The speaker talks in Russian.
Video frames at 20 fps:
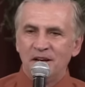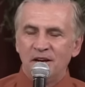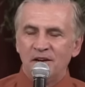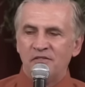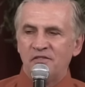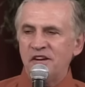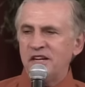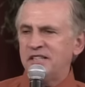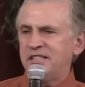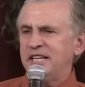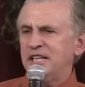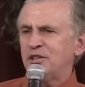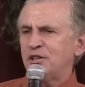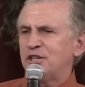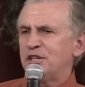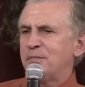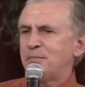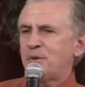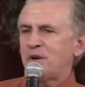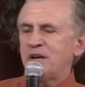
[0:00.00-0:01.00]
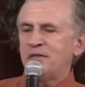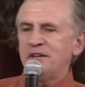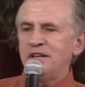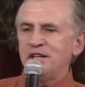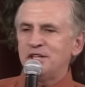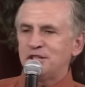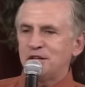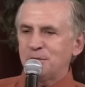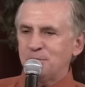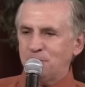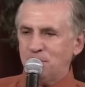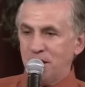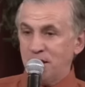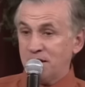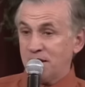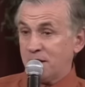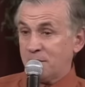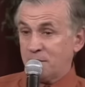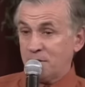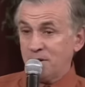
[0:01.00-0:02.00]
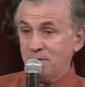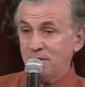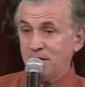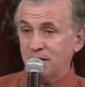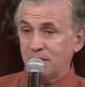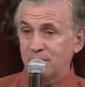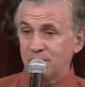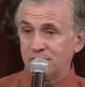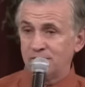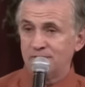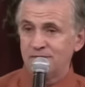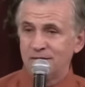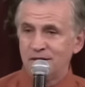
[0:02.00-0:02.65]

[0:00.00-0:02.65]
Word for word: Вы где-то не проявили терпения, к примеру,